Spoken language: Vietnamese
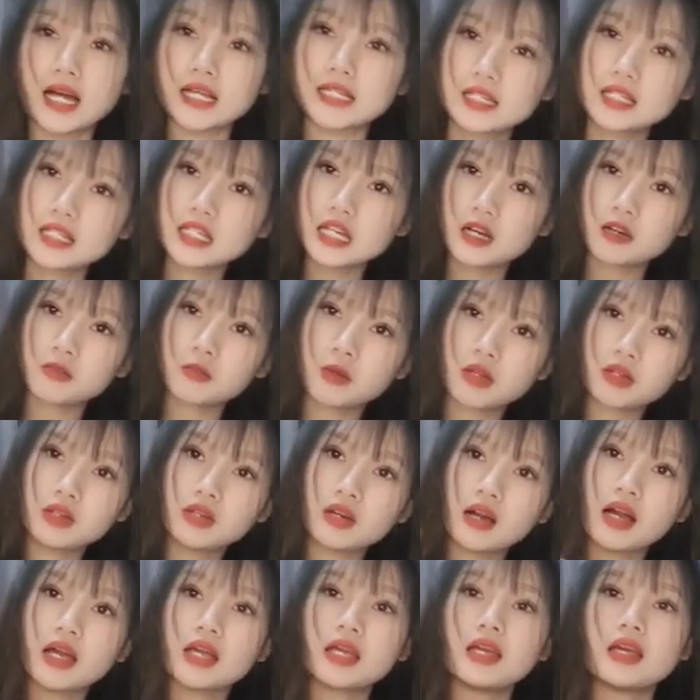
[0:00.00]
à, xin chào
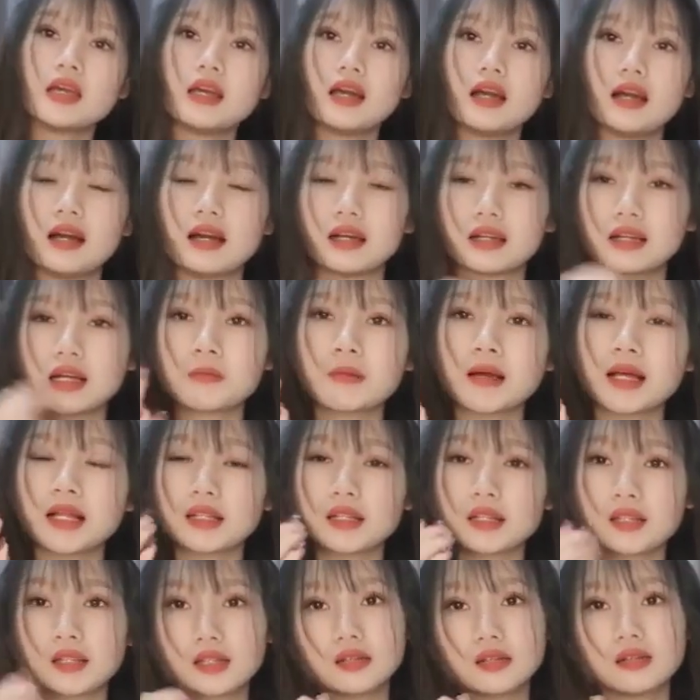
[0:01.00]
mọi người Ờ, các
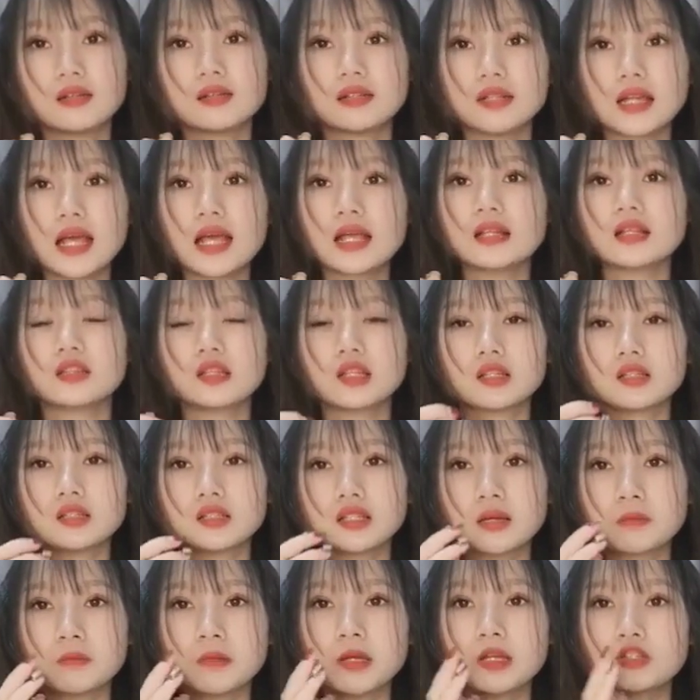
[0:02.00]
bạn nhớ nên
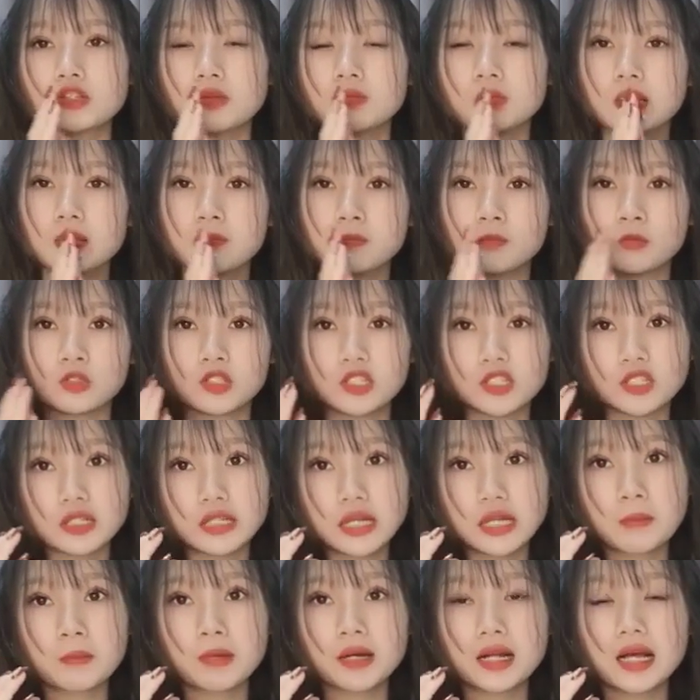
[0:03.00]
trang bị cho mình một
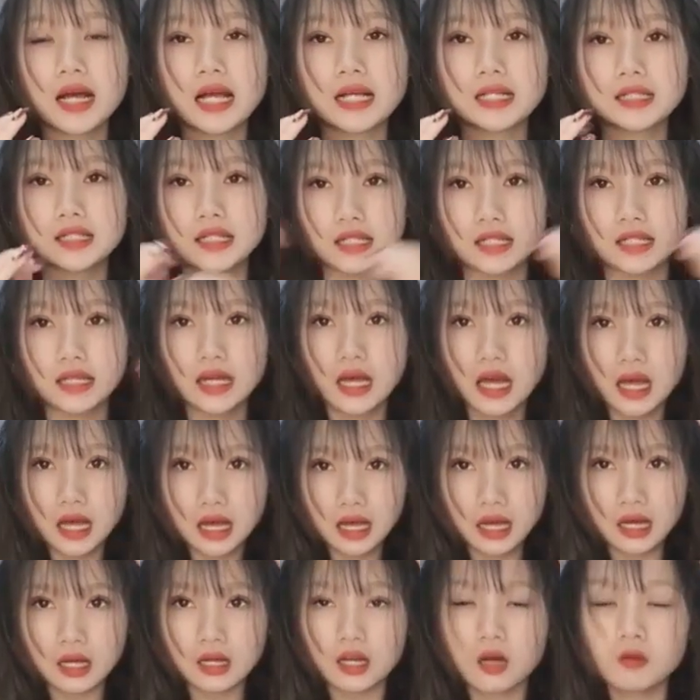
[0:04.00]
chiếc camera hành trình
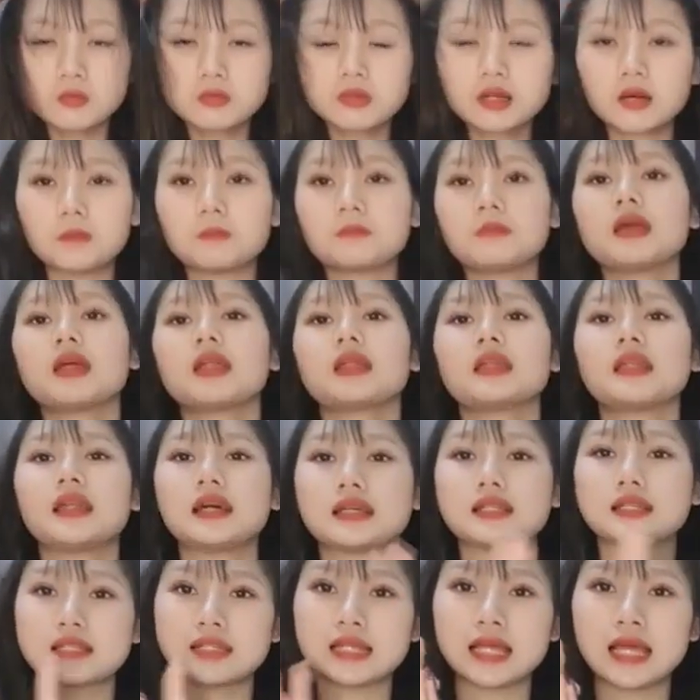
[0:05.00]
ờ, không cần biết
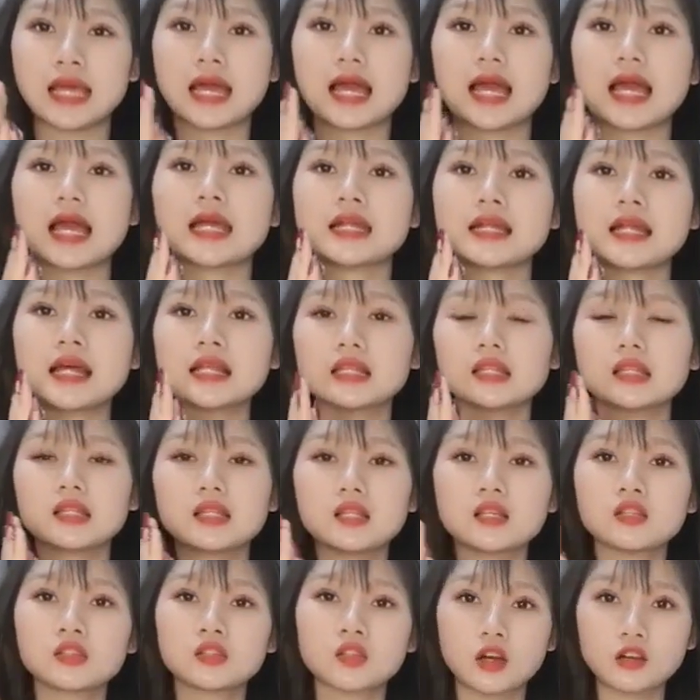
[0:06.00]
là rẻ hay đắt
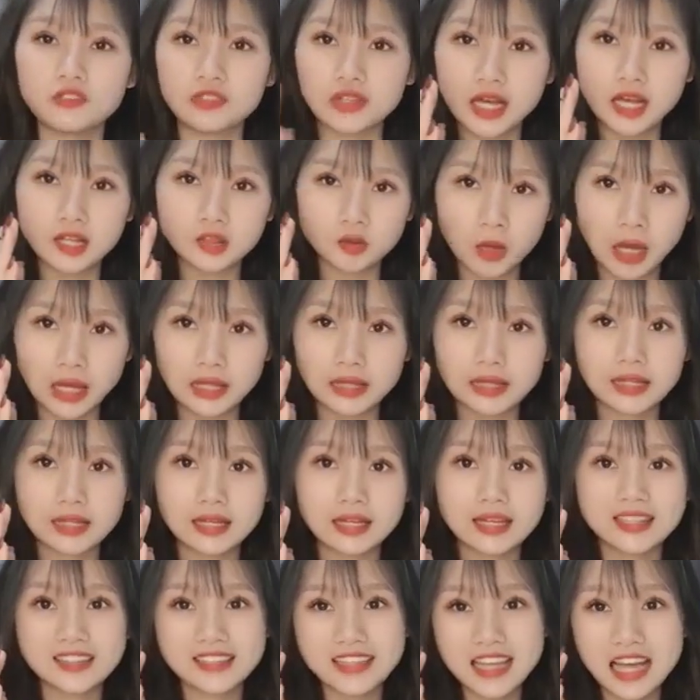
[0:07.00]
nhưng nó phải an toàn
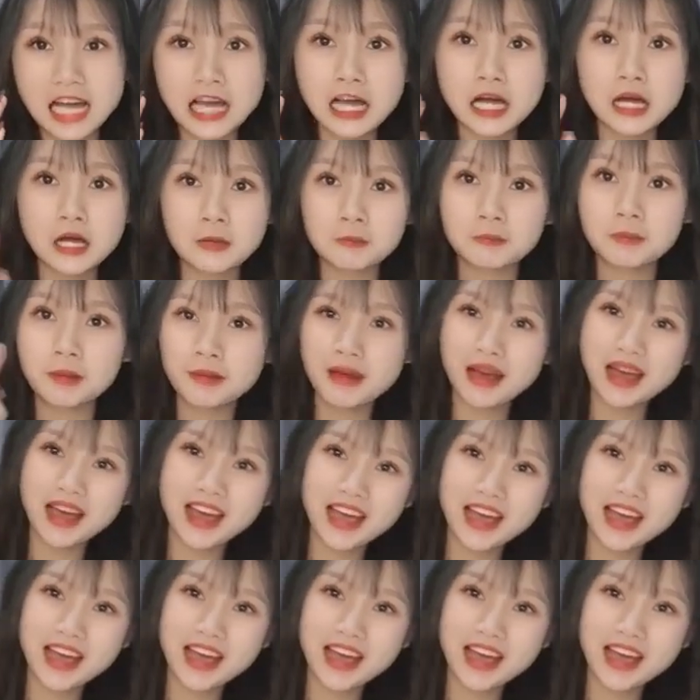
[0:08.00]
nhá bye